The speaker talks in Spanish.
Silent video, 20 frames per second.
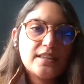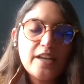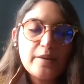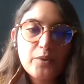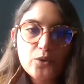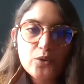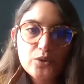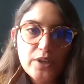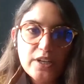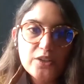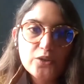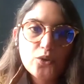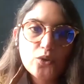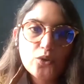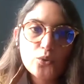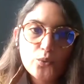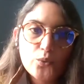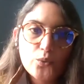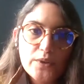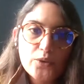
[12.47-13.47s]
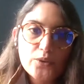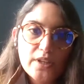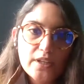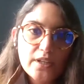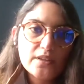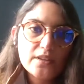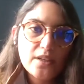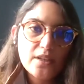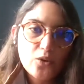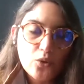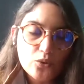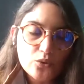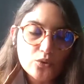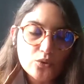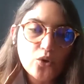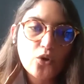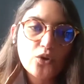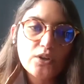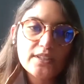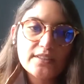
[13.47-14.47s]
de procesos, los dueños de,
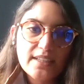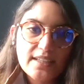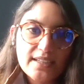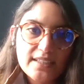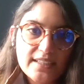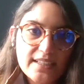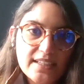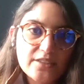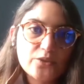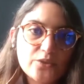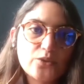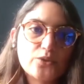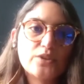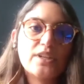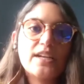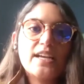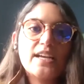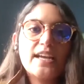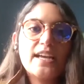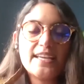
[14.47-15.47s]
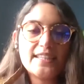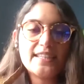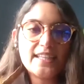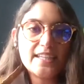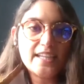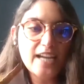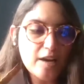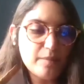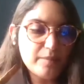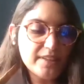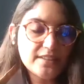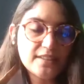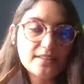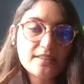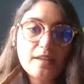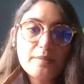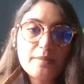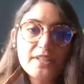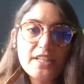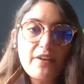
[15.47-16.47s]
controles, de riesgos. Generalmente
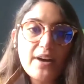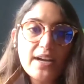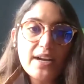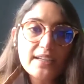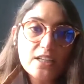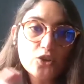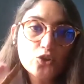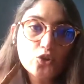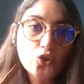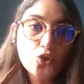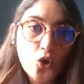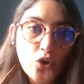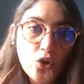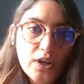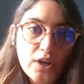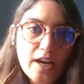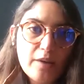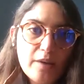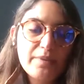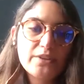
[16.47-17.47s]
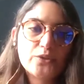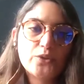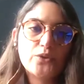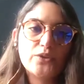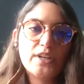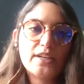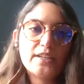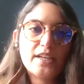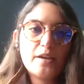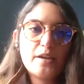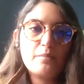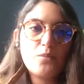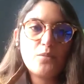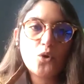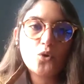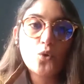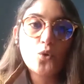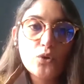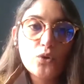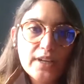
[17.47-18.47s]
también abarca todas las personas que
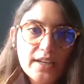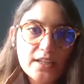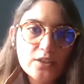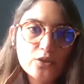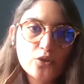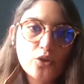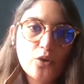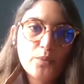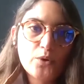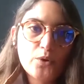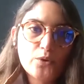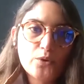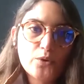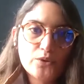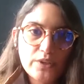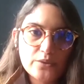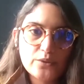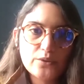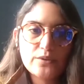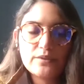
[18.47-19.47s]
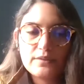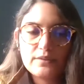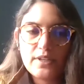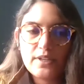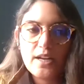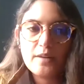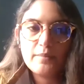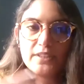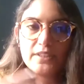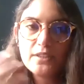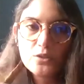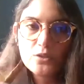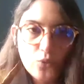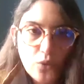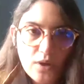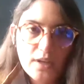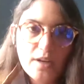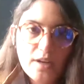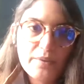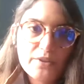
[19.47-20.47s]
involucran estos procesos, realmente
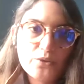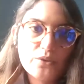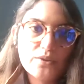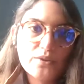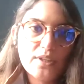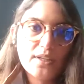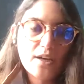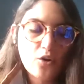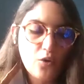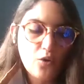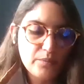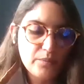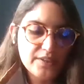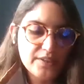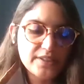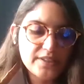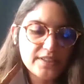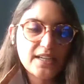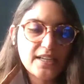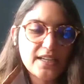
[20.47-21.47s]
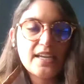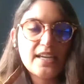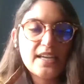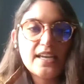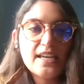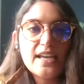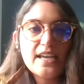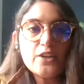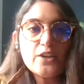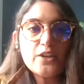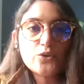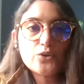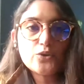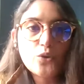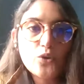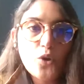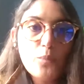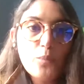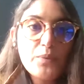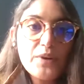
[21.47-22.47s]
todas las personas de la compañía. Ellos
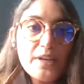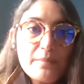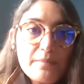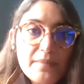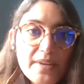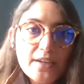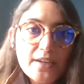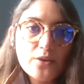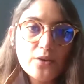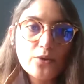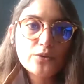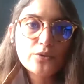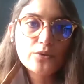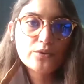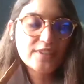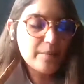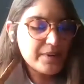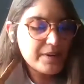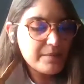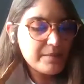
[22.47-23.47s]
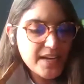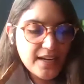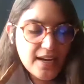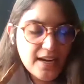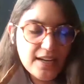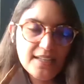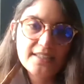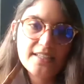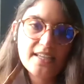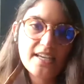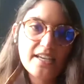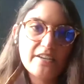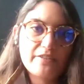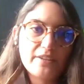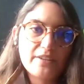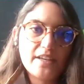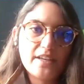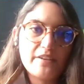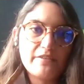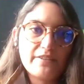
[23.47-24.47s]
son los primeros, la primera línea de
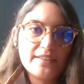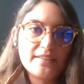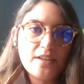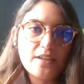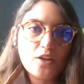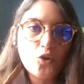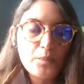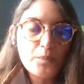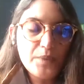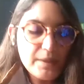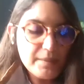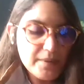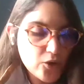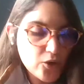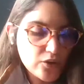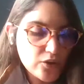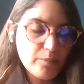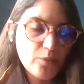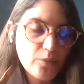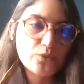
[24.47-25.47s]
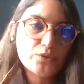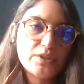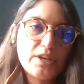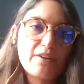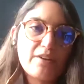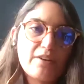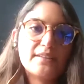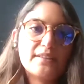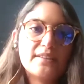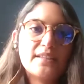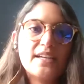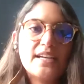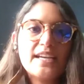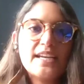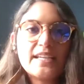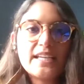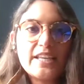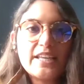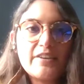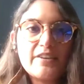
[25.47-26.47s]
defensa, los primeros responsables
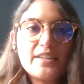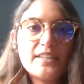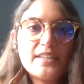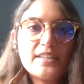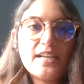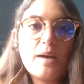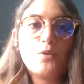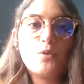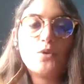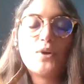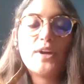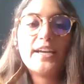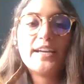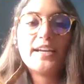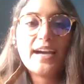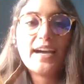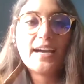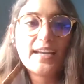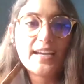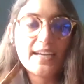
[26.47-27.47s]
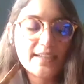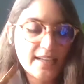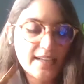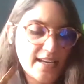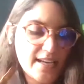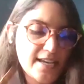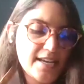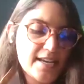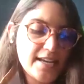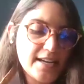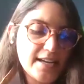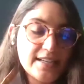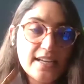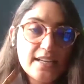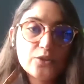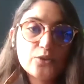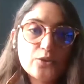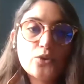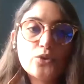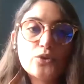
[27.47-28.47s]
que digamos, escalar eh,
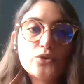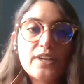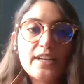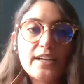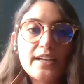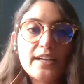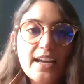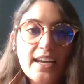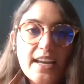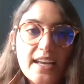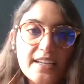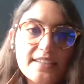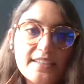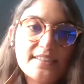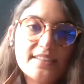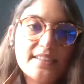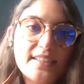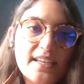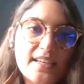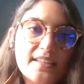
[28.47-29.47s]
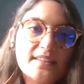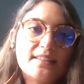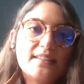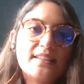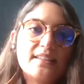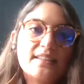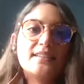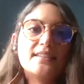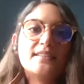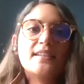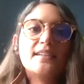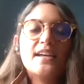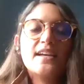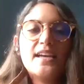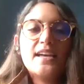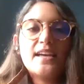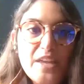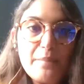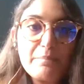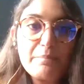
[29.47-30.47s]
riesgos, escalar incidentes,
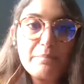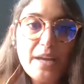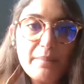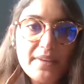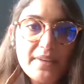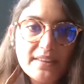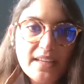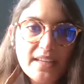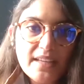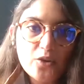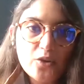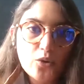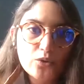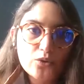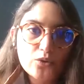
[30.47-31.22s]
implementar